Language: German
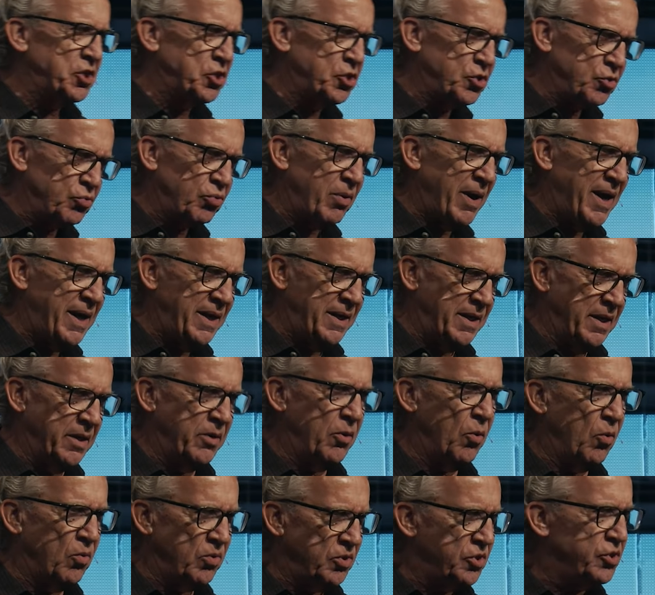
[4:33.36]
und wurde an
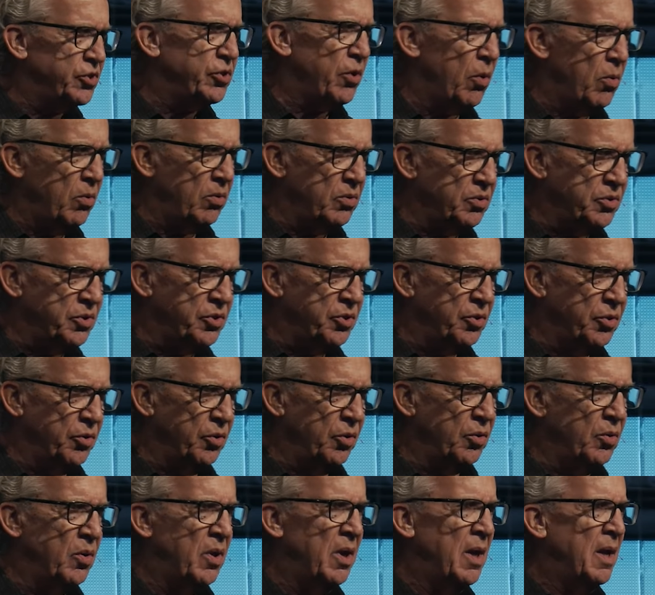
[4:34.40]
einen ägyptischen
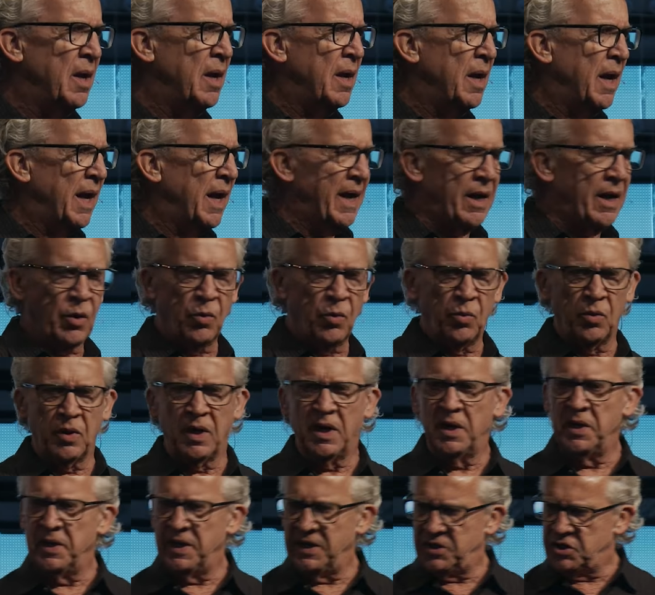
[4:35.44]
Anführer verkauft.
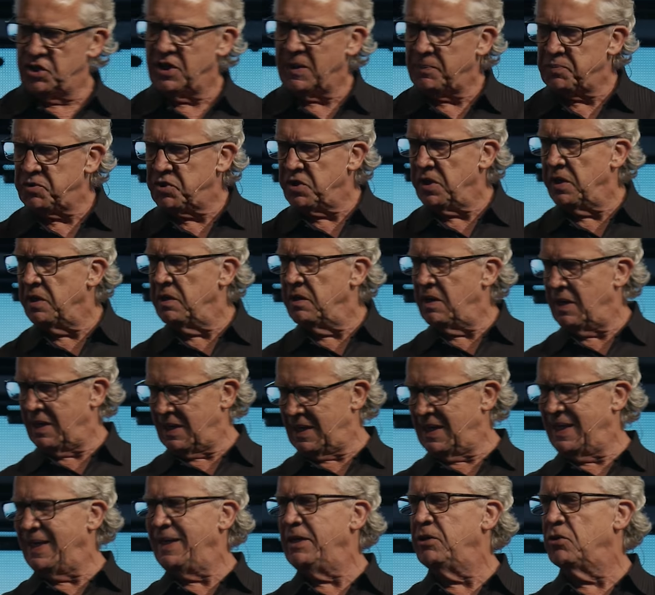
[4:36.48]
Einen sehr
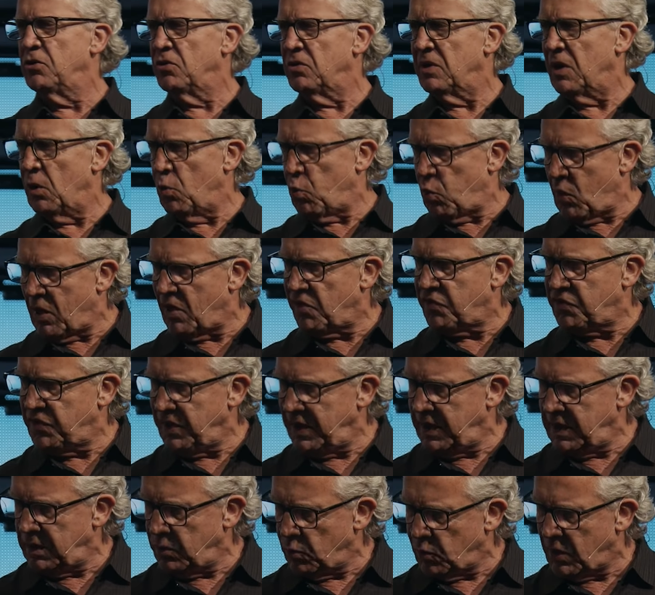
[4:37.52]
reichen Anführer,
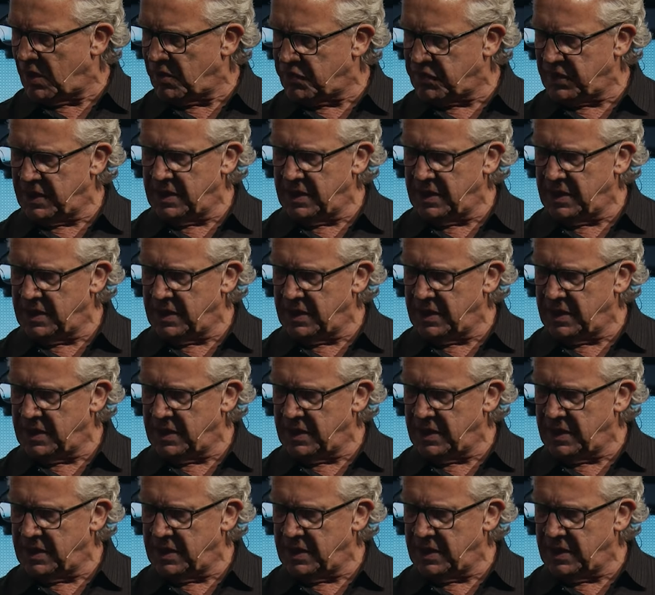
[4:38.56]
Potiphar.